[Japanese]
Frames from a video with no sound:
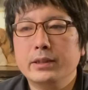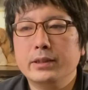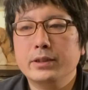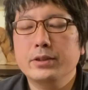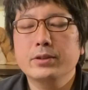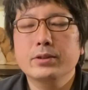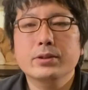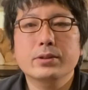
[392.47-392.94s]

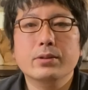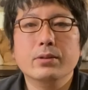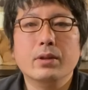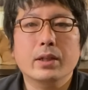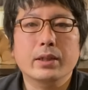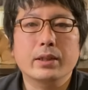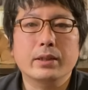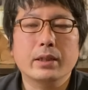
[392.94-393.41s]
ニュースと
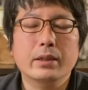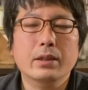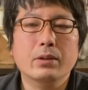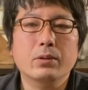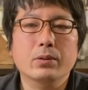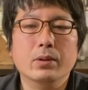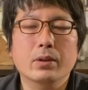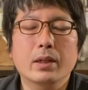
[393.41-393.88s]
かで出た
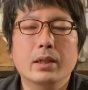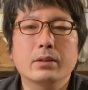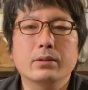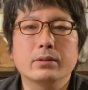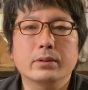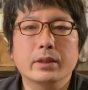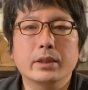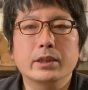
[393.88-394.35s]
ことがあ
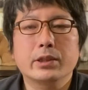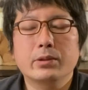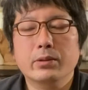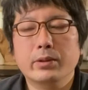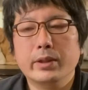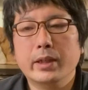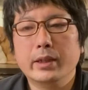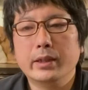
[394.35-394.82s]
るんで引き
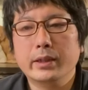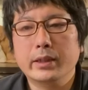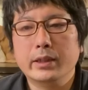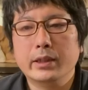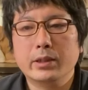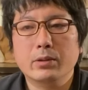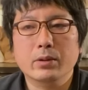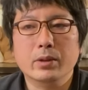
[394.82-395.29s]
取り合いに引
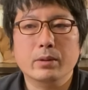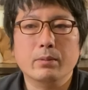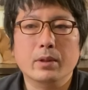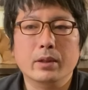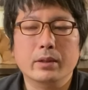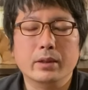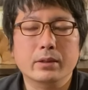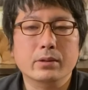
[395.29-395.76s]
き取っても
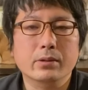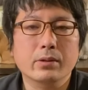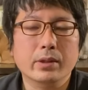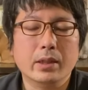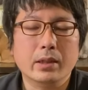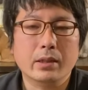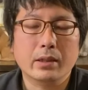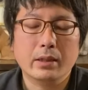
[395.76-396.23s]
らってすごい